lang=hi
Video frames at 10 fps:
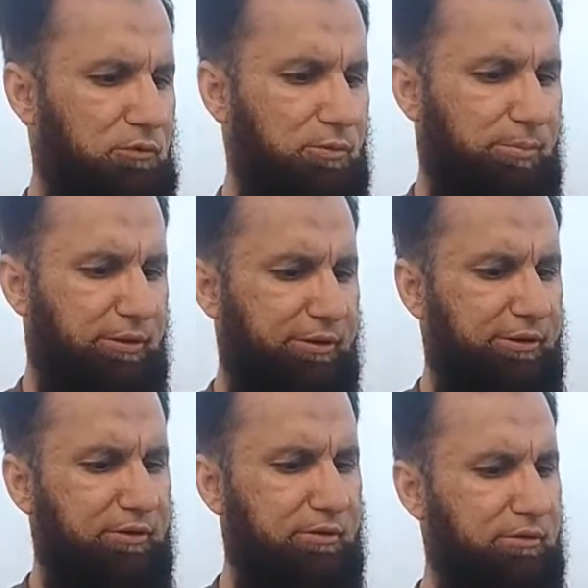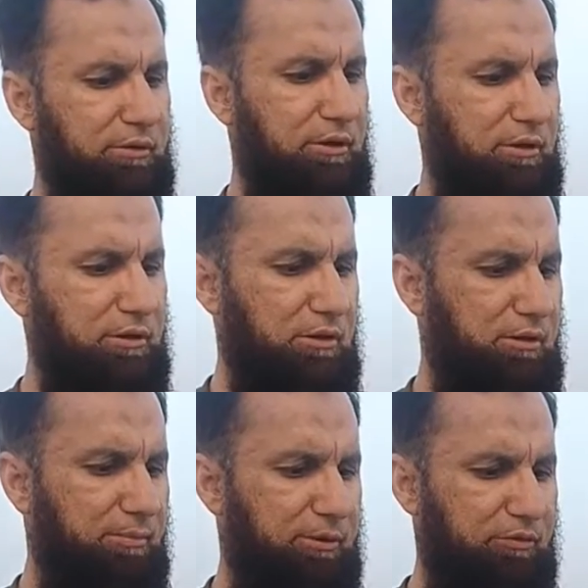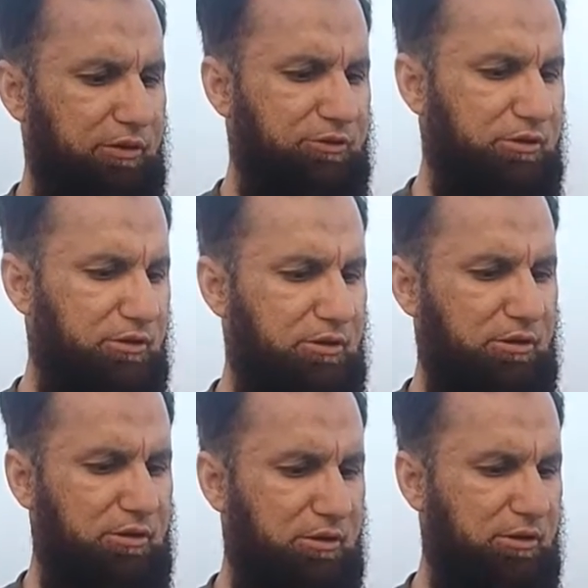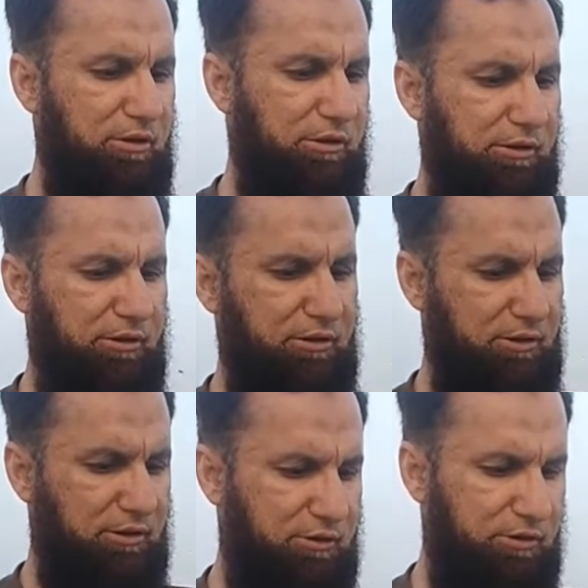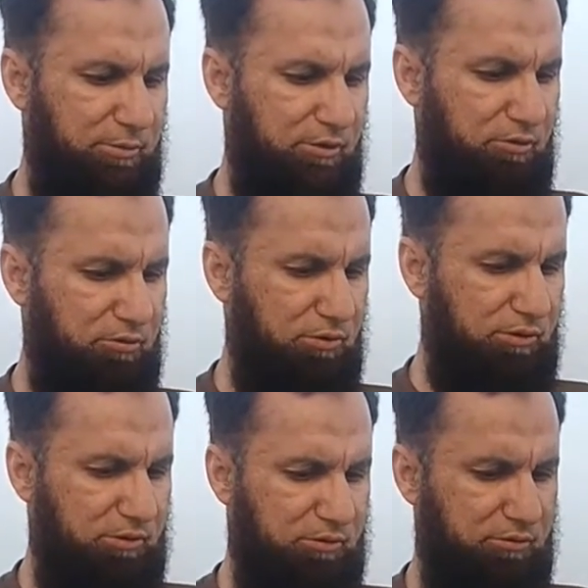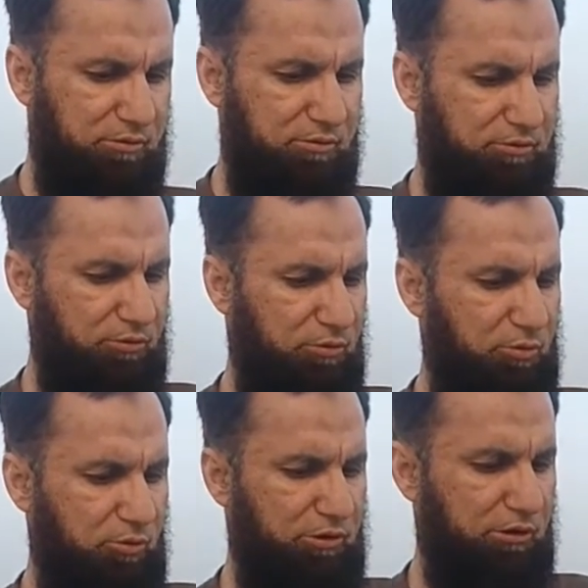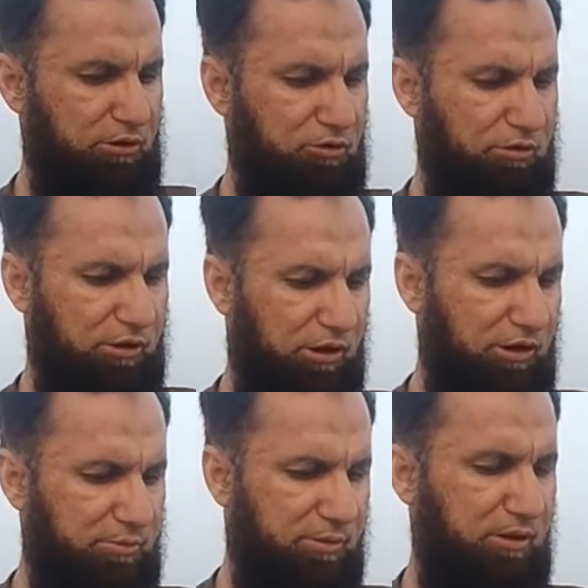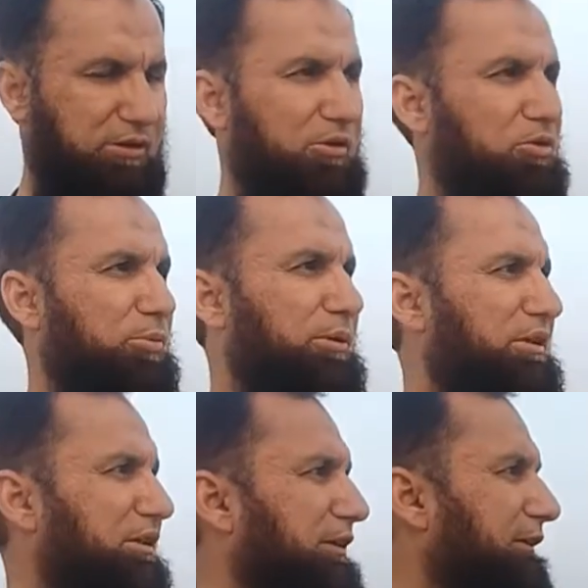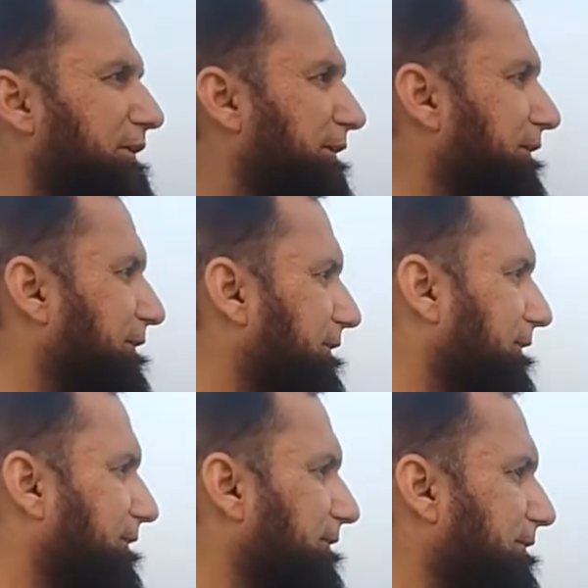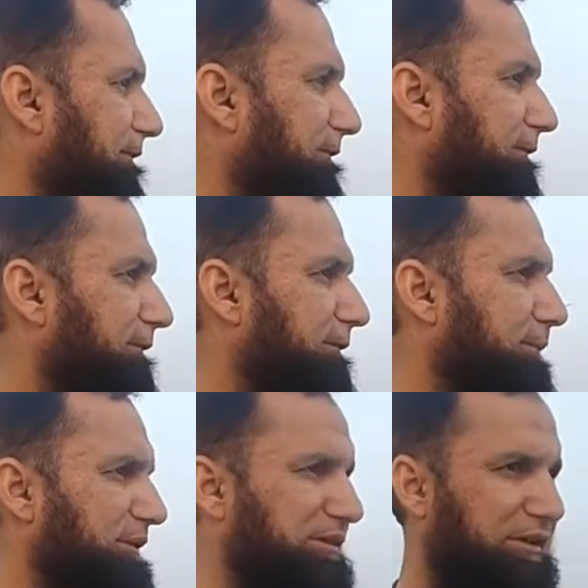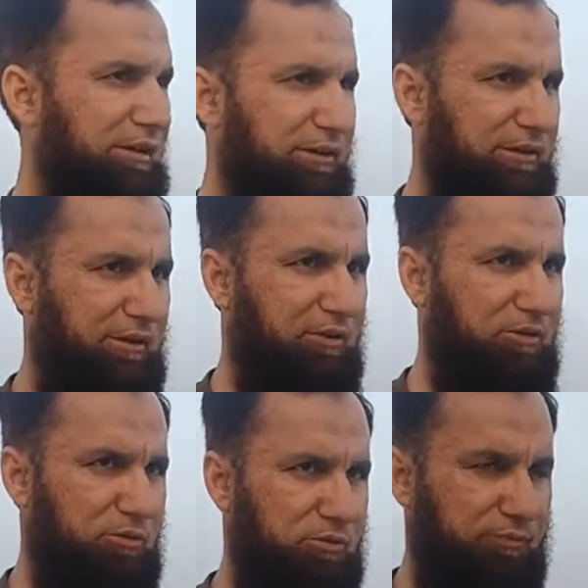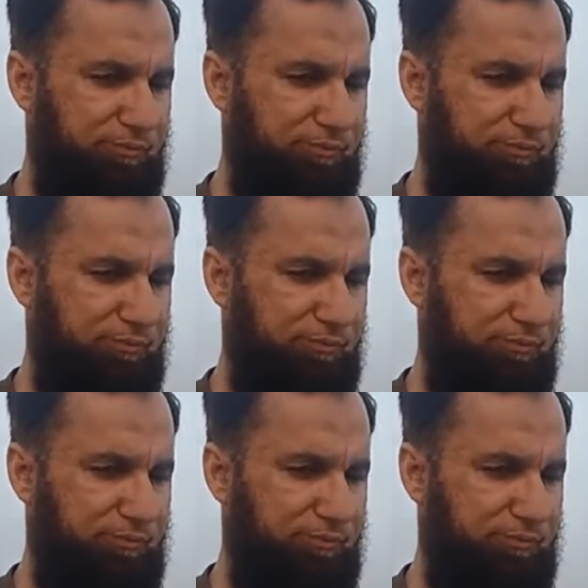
तो बर्डिंग के लिए बर्ड वाचिंग के लिए हंटिंग के लिए अच्छी बैनोकुलर उन लोगों के लिए जो तलाश में रहते हैं उनको मिलती नहीं है और मसला रहता है उनको